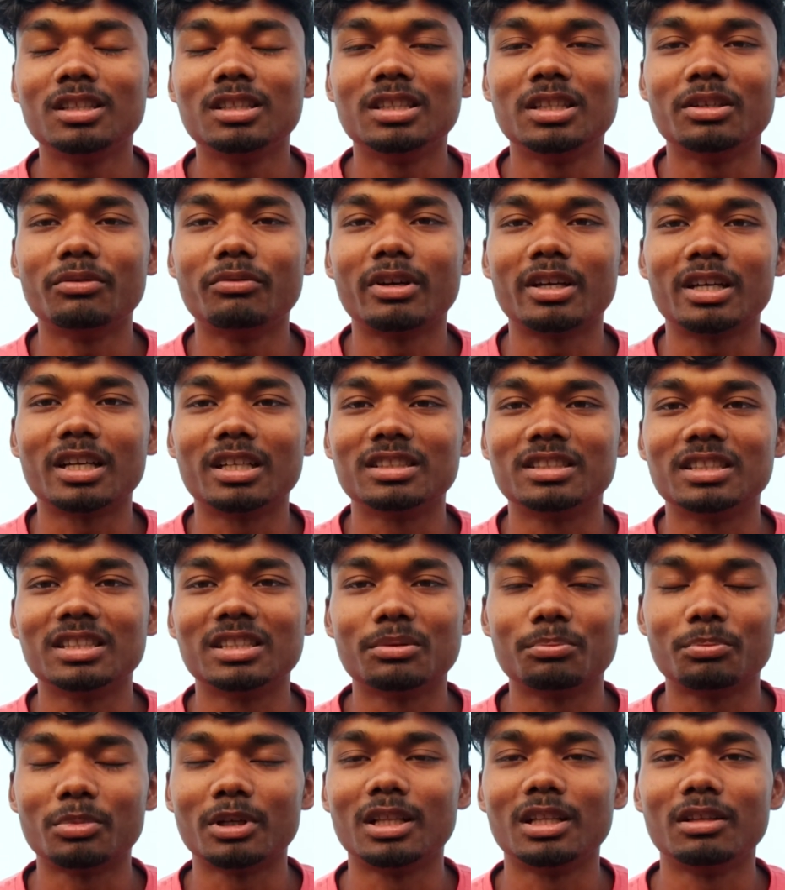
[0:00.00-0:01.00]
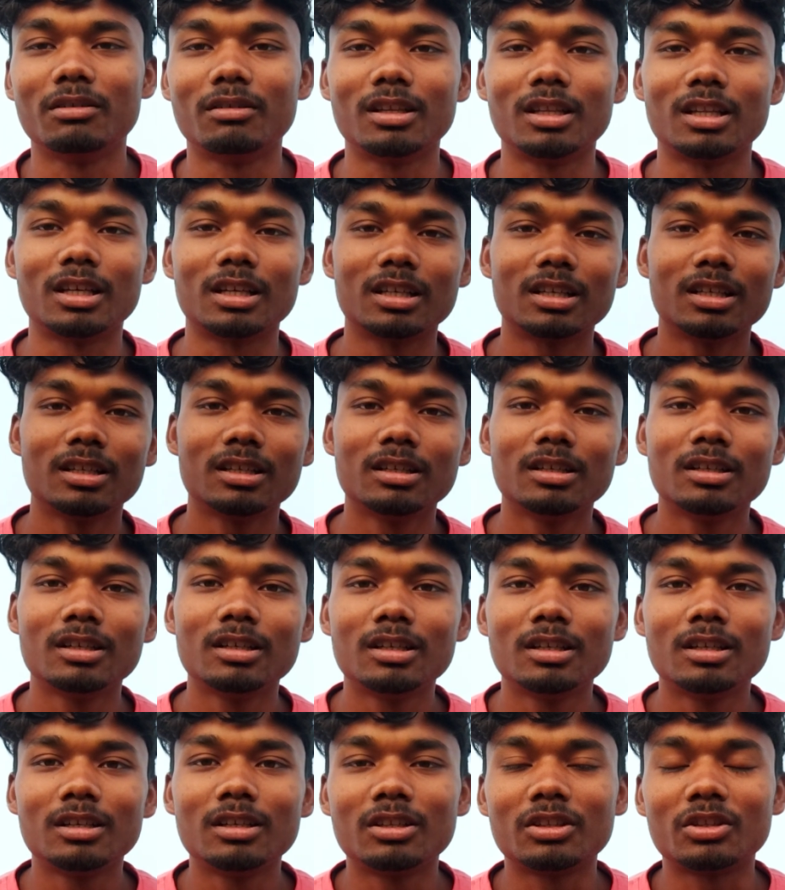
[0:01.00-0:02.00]
ये वैकेंसी से पहले वाला का
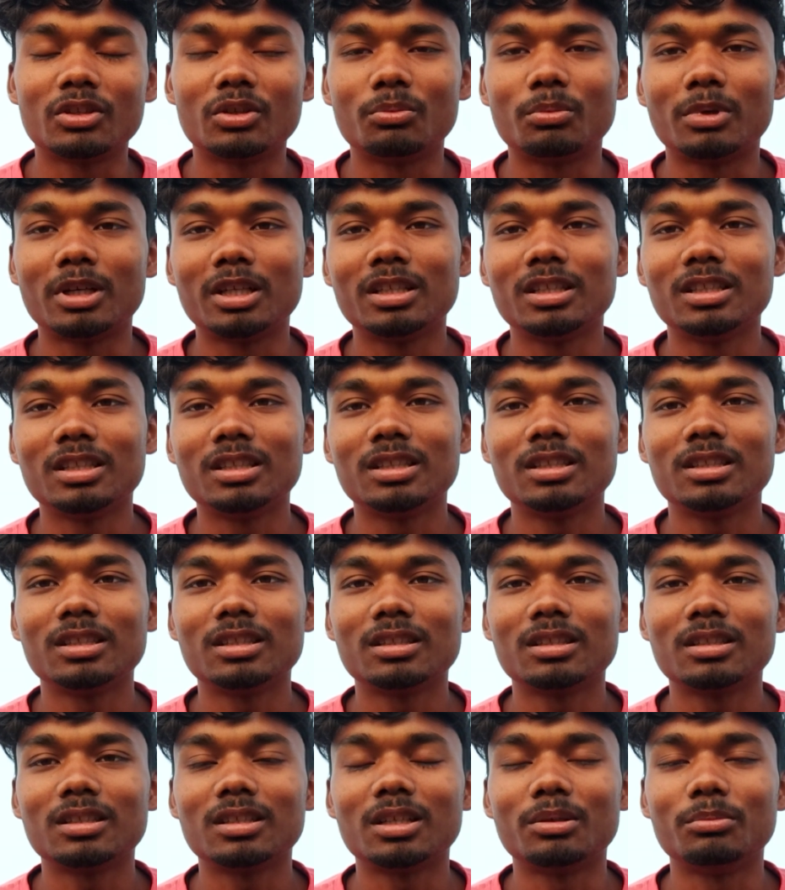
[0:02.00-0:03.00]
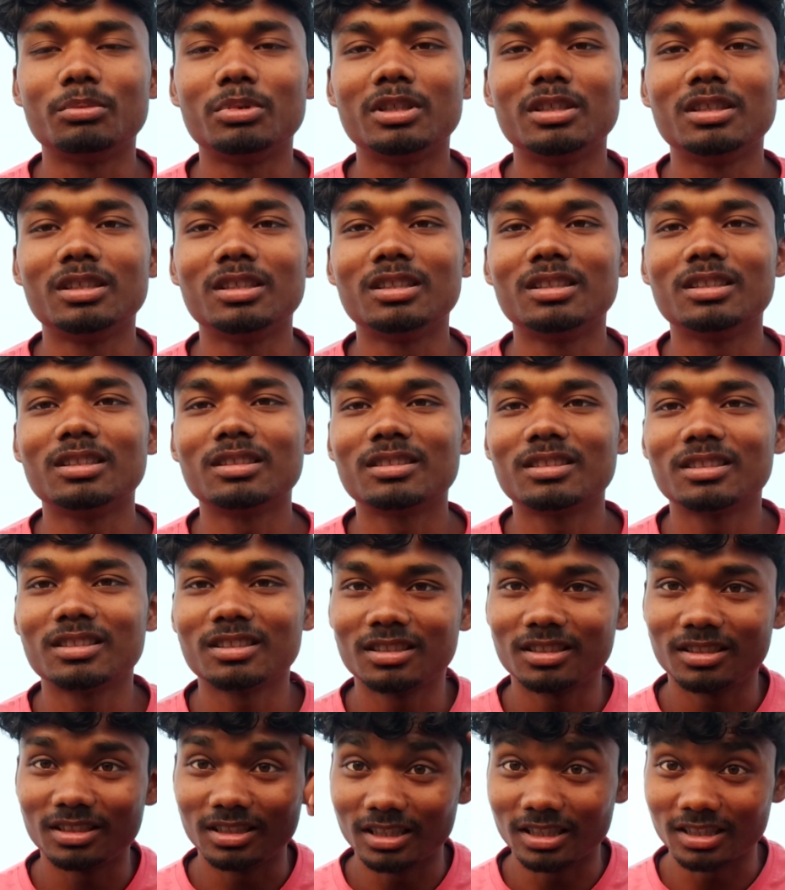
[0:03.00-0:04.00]
तो भाई अभी
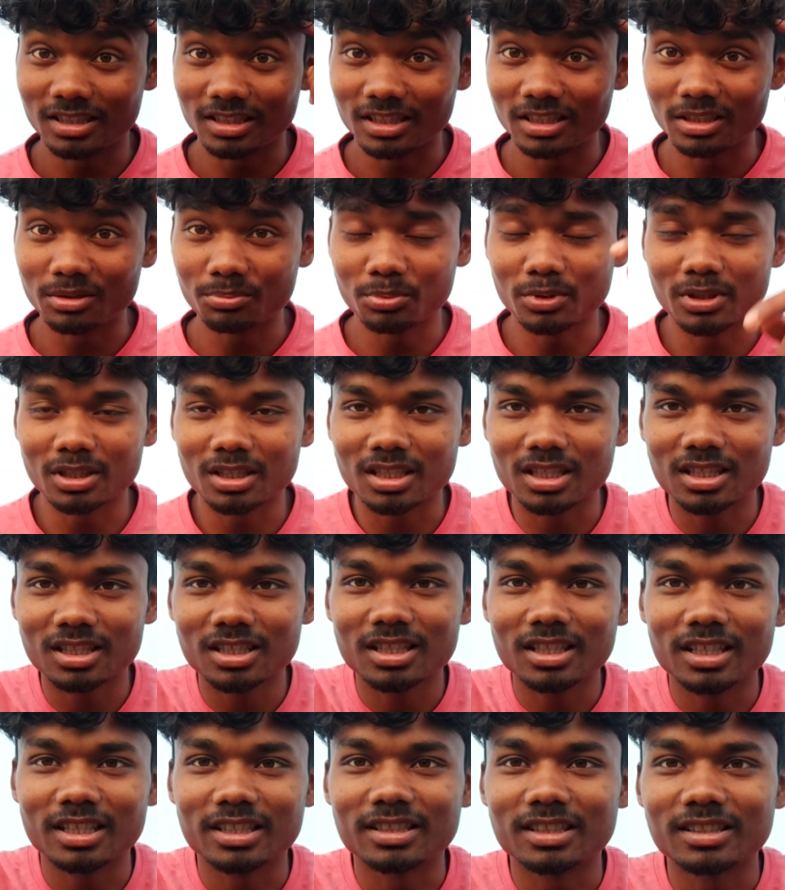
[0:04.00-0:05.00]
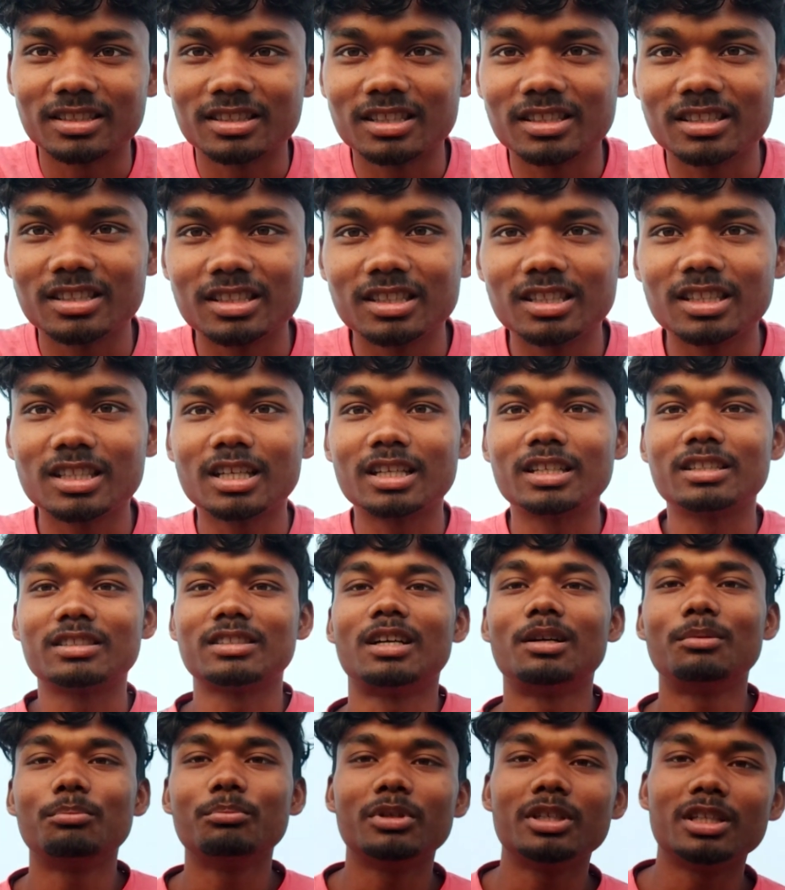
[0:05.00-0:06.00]
ये सिर पर एस एस का
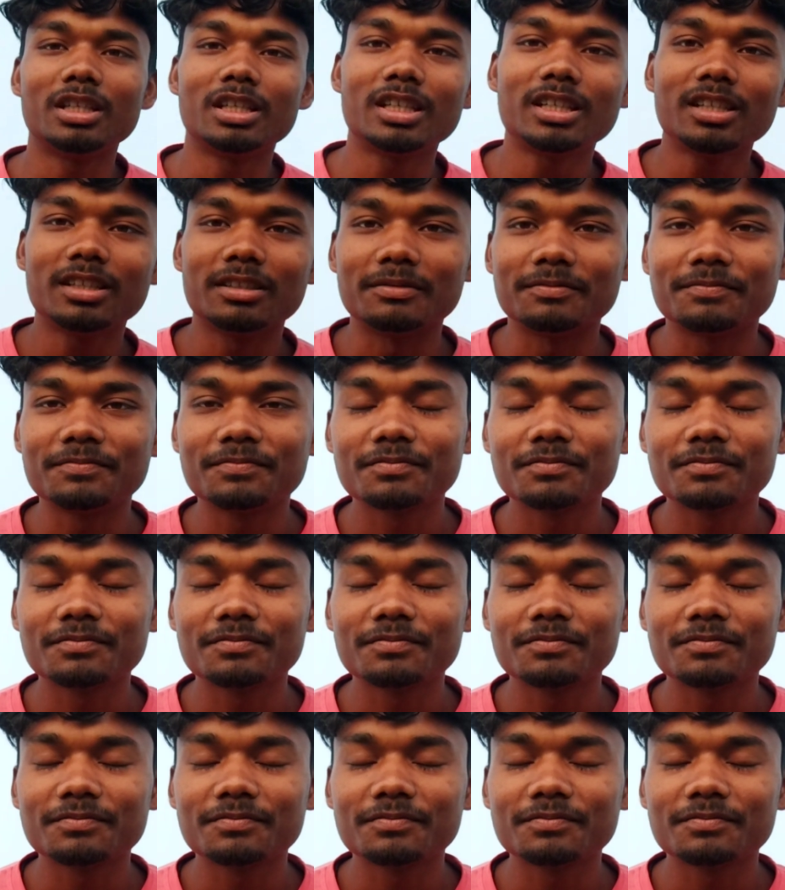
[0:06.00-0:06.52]
एग्ज़ाम भी है